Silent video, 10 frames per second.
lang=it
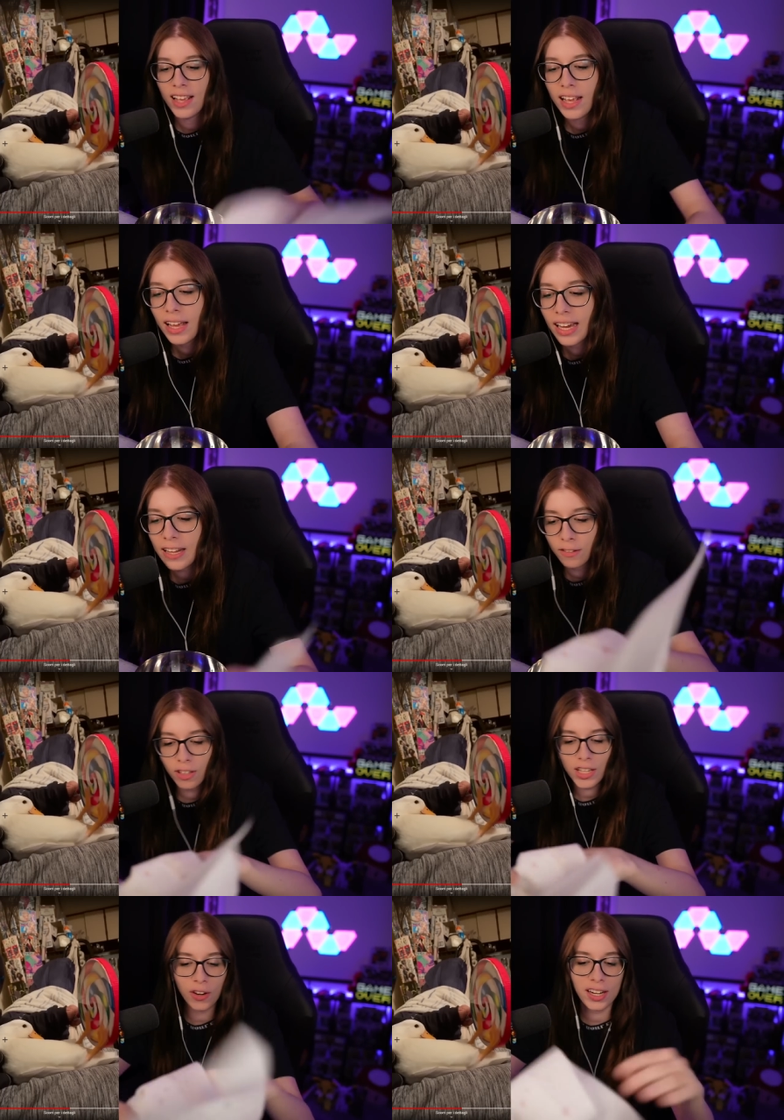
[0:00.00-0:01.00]
Cristo
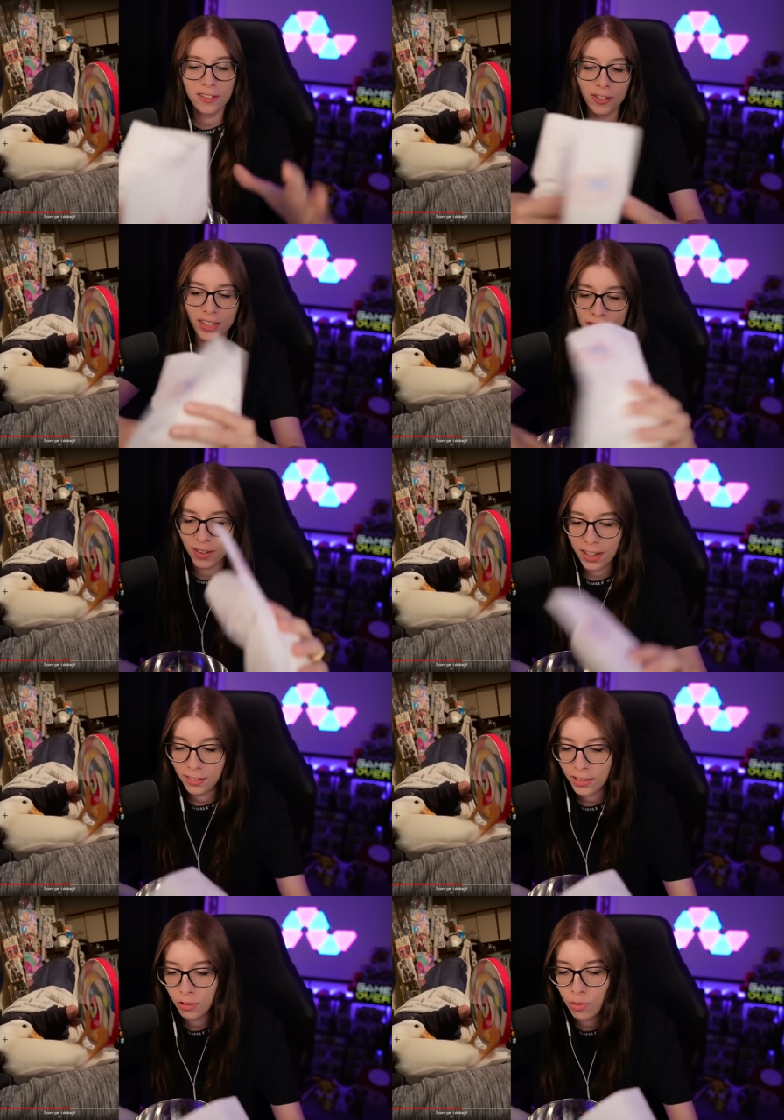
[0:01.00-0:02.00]
Dio, Cristo Dio,
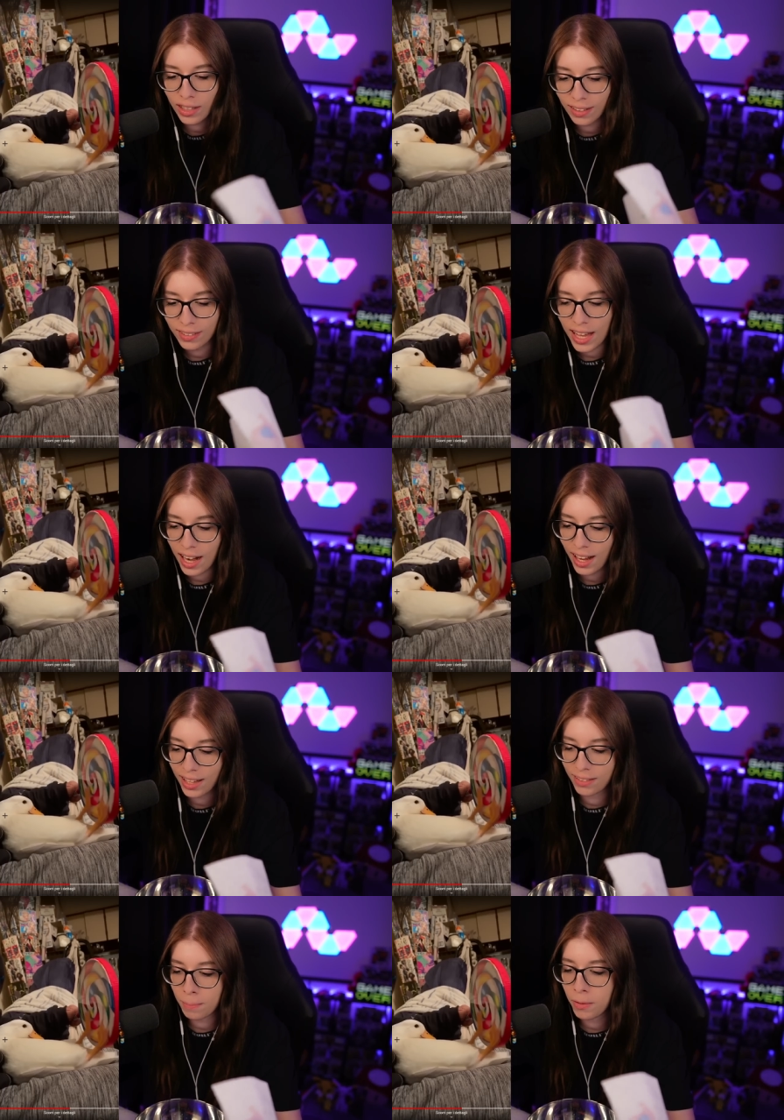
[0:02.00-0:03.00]
Cristo Dio, sulla tastiera,
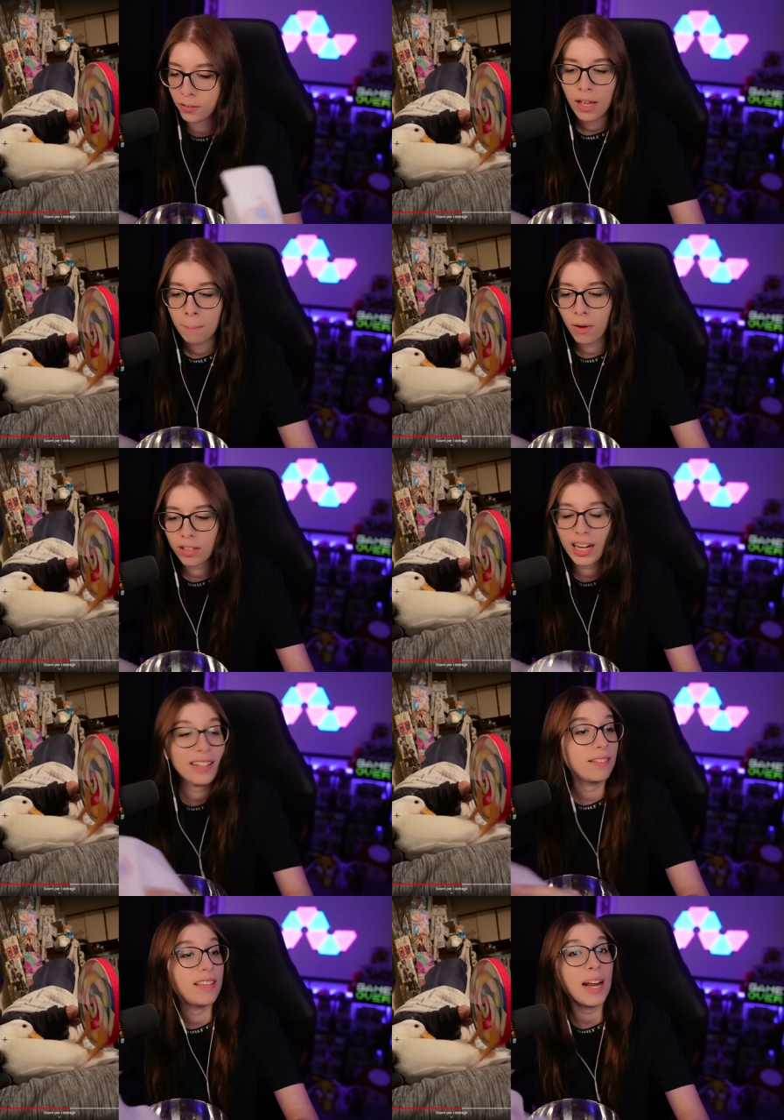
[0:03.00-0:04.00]
ragazzi, a posto. Morta la
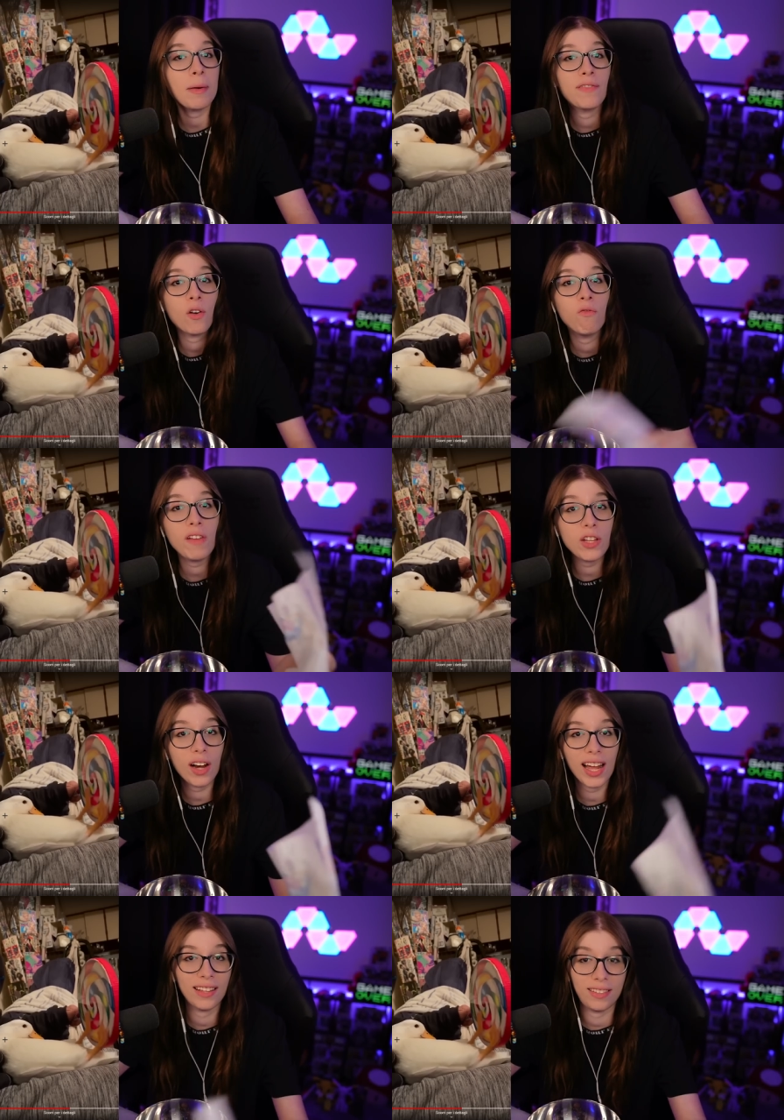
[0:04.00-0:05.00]
tastiera per fare un video,
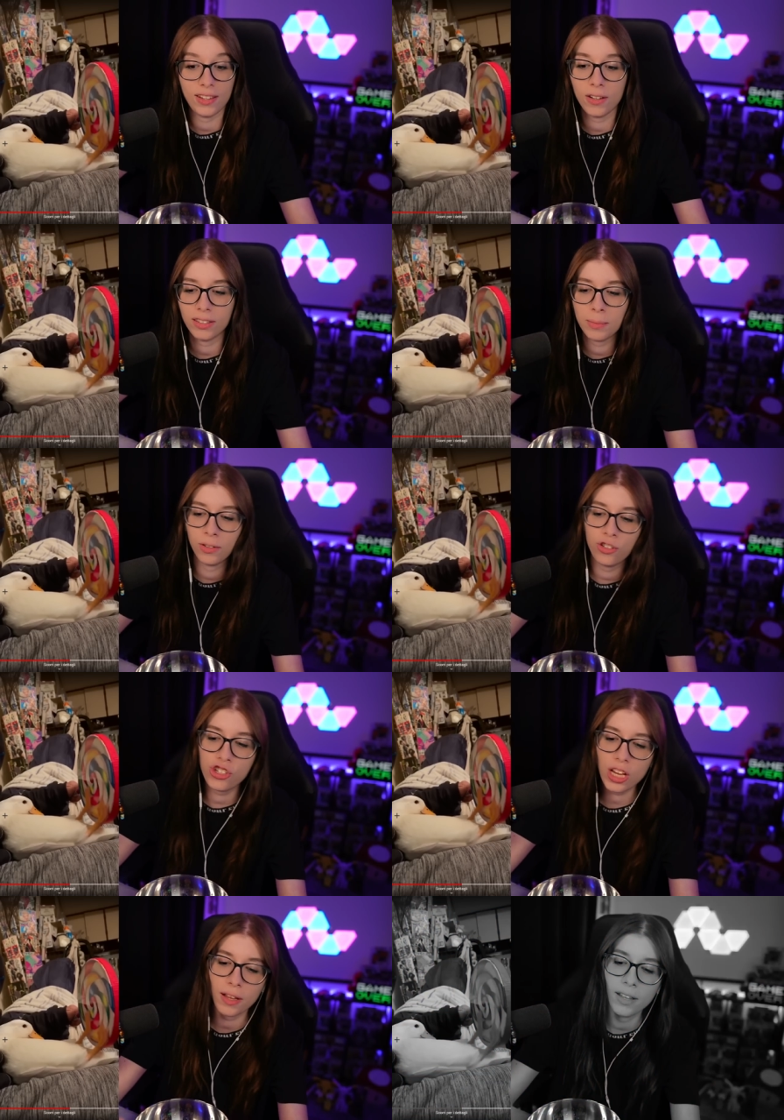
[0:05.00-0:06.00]
ragazzi. Ottimo,
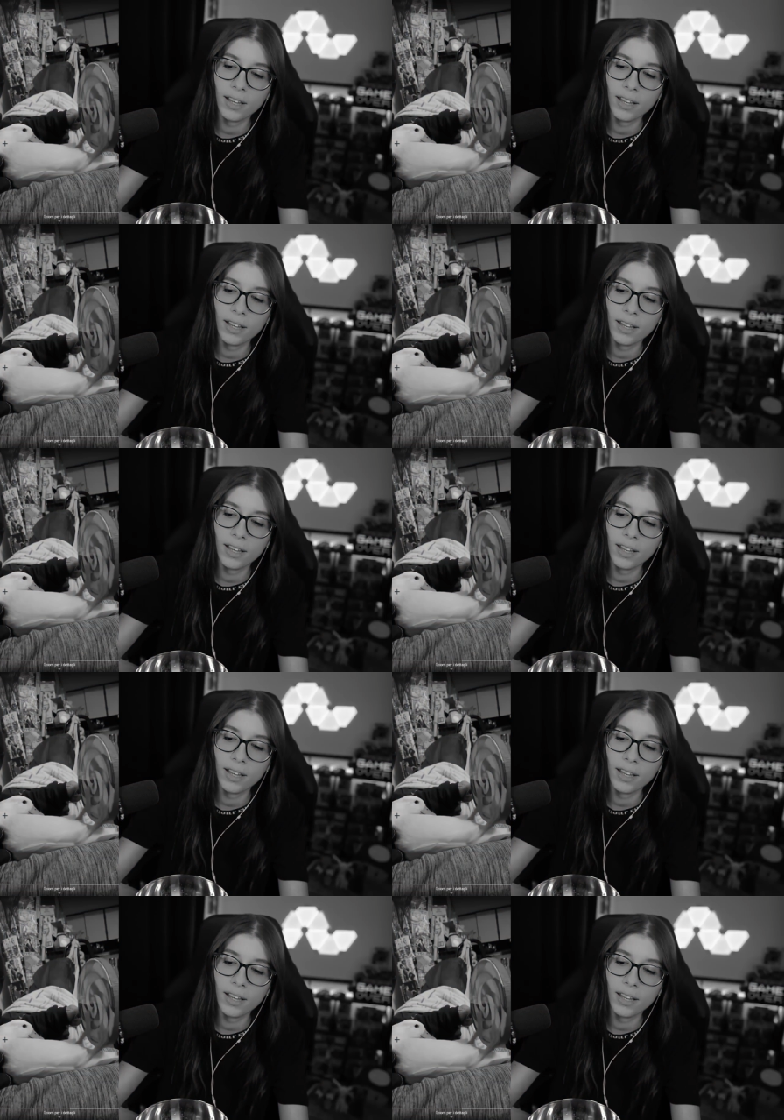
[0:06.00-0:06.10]
GG.